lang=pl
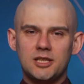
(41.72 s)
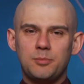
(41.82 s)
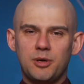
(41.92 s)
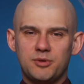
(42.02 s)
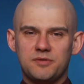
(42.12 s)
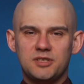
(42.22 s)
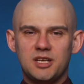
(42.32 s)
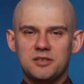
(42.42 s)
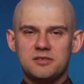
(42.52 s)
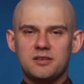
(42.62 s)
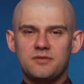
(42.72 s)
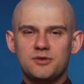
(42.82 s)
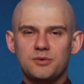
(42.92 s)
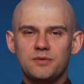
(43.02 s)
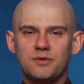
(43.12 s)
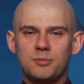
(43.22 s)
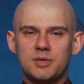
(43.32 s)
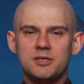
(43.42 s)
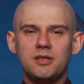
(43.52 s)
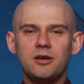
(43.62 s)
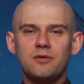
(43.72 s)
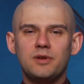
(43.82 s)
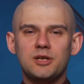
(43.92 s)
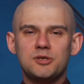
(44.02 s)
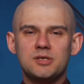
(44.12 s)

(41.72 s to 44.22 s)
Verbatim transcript: Na pełne wydanie serwisu informacyjnego Flash